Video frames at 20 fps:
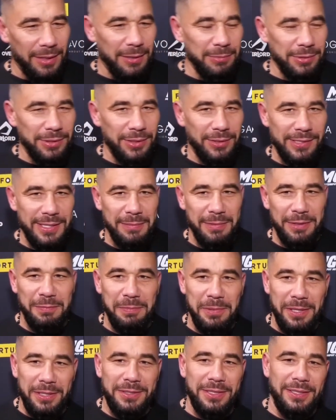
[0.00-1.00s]
go muszę
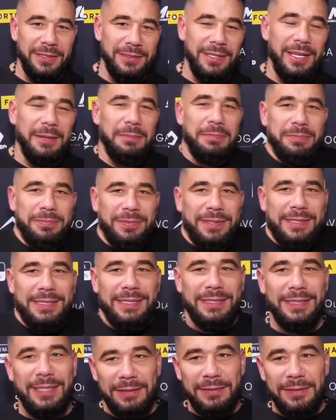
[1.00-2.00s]
pierwszej. No jak
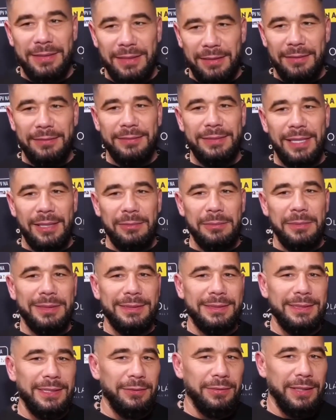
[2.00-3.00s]
więcej? Ja, ja mam tlenu mniej
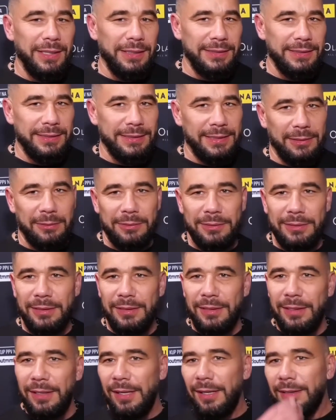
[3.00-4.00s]
więcej na 12 sekund.
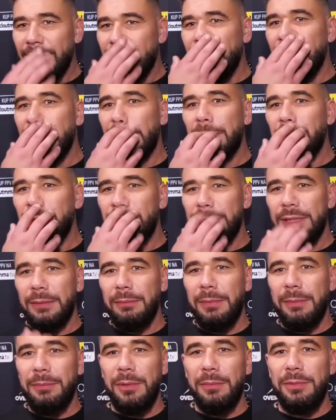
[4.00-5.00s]
Trener mówi, że jak
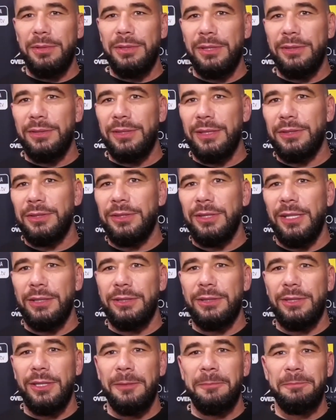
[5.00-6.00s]
mam dobry dzień, to na
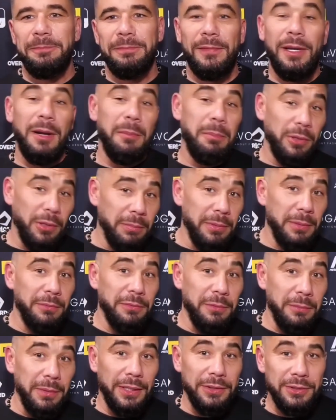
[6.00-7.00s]
13. Podobnie
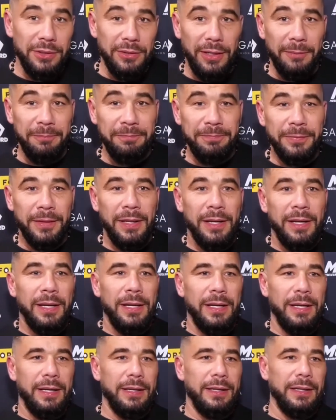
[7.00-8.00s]
mówi moja żona.
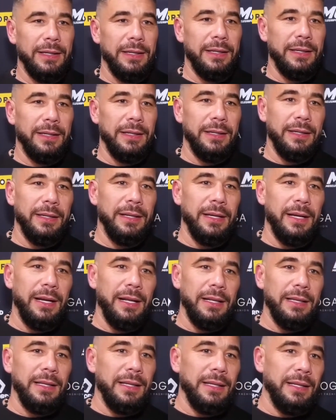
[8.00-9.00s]
E,
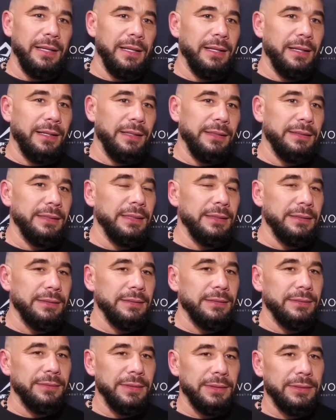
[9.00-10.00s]
ale nie,
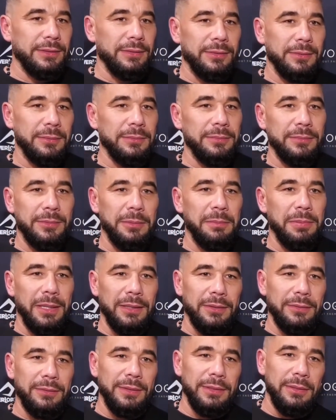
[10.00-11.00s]
wiesz co, no, mój
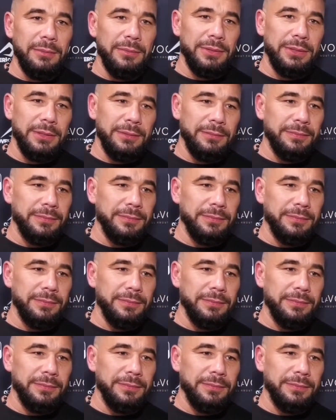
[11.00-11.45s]
plan to wiadomo, że